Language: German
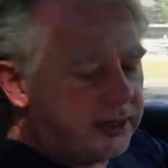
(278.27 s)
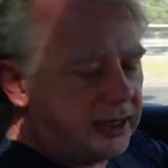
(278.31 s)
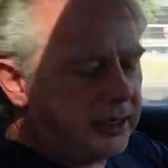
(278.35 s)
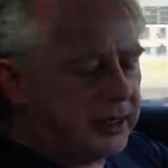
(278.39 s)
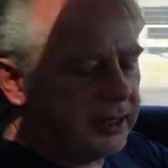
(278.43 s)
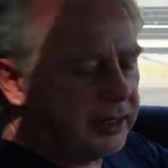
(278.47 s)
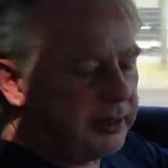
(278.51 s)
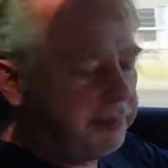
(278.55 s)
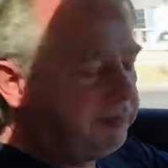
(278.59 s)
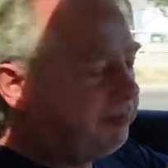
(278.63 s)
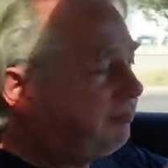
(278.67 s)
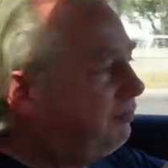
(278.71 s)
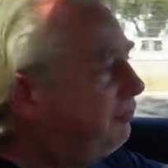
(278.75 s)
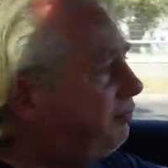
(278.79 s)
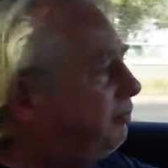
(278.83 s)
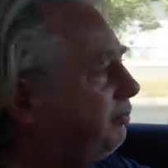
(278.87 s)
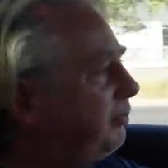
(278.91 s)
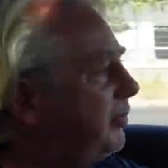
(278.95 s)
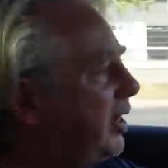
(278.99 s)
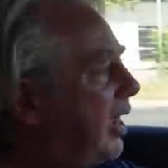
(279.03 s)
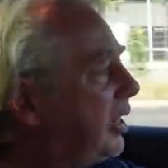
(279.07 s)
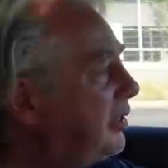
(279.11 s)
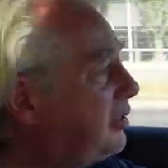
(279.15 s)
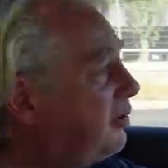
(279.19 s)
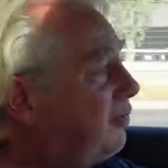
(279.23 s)
Ähm,
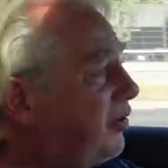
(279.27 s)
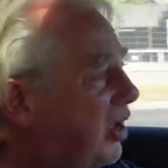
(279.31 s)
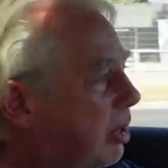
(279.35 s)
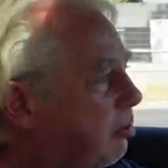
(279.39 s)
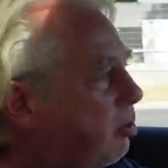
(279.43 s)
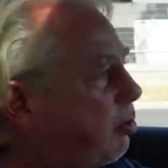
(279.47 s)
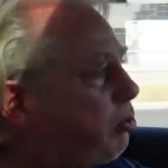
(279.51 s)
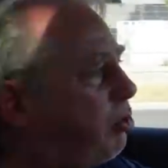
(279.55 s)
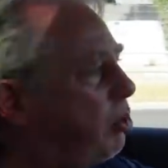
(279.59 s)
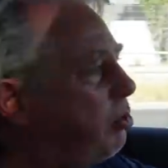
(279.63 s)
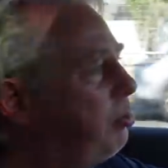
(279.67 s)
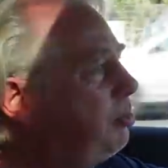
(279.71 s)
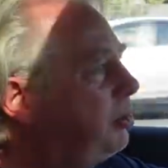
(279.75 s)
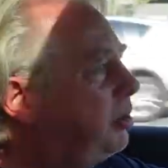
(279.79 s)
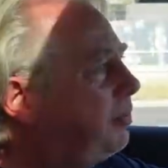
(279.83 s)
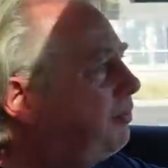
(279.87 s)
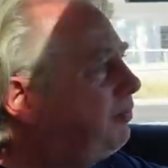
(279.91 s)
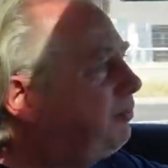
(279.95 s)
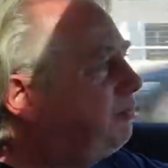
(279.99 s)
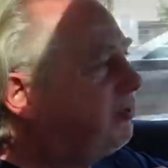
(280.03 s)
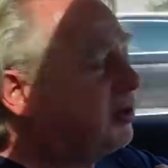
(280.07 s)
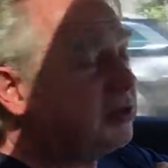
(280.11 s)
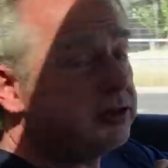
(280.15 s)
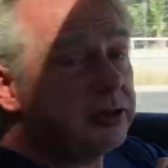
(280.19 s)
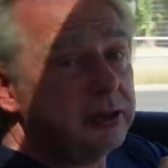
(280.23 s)
er hat eine Wärmepumpe,
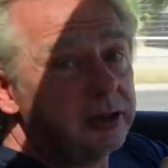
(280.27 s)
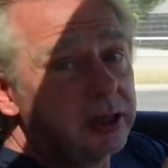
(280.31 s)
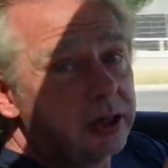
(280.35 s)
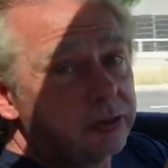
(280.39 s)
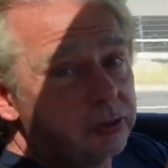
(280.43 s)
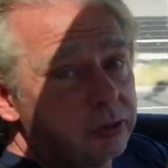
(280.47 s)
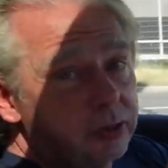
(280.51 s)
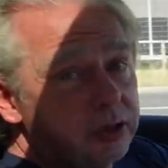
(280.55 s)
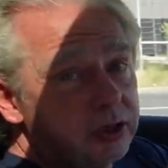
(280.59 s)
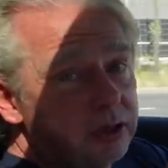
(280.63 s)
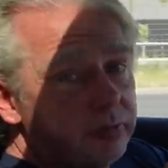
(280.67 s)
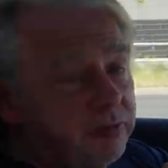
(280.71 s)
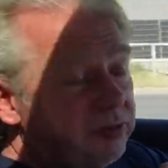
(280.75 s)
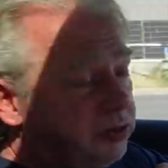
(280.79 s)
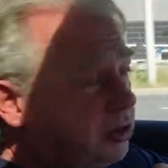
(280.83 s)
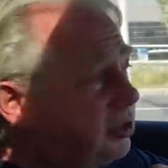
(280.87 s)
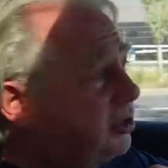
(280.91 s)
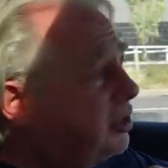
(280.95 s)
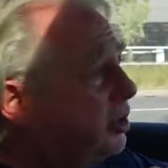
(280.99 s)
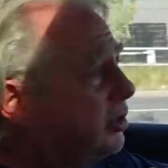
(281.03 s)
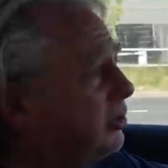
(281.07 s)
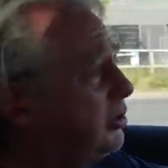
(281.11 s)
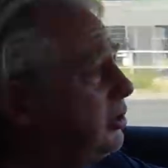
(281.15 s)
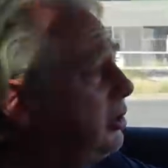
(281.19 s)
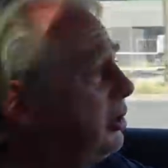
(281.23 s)
was sich natürlich im
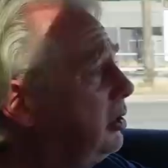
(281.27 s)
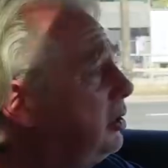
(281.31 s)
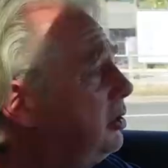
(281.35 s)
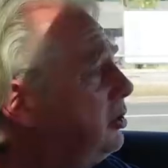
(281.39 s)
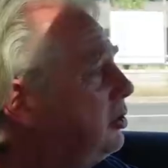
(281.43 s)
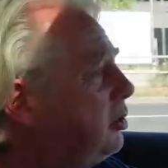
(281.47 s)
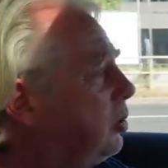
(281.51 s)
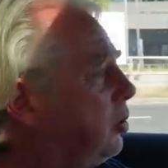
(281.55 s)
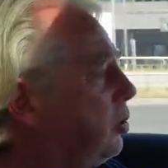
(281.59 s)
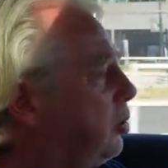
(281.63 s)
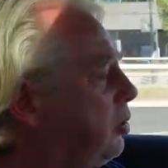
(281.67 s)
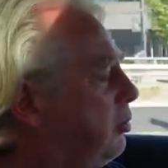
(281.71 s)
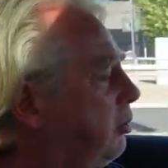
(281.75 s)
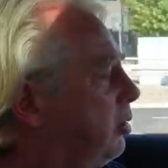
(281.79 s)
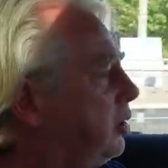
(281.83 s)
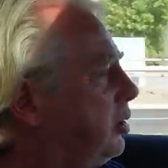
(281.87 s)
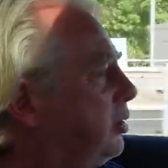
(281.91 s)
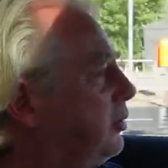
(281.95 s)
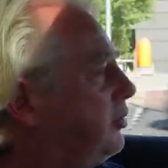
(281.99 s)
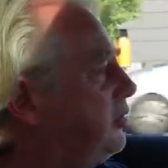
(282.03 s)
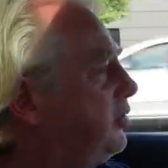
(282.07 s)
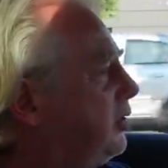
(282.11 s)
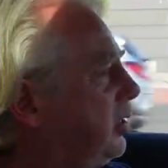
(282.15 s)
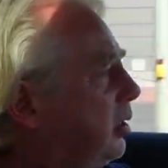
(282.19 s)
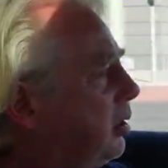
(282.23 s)
Winter sicherlich auch
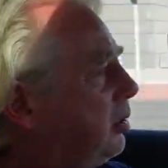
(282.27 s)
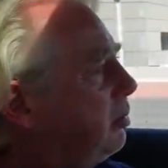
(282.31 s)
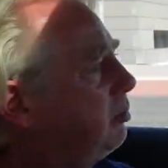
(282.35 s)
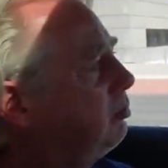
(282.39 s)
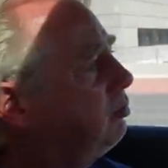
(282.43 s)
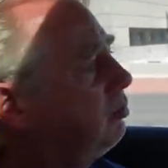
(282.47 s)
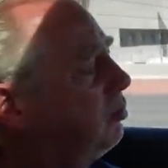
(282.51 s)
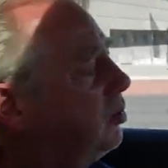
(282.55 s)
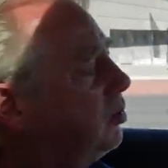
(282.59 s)
äh, sehr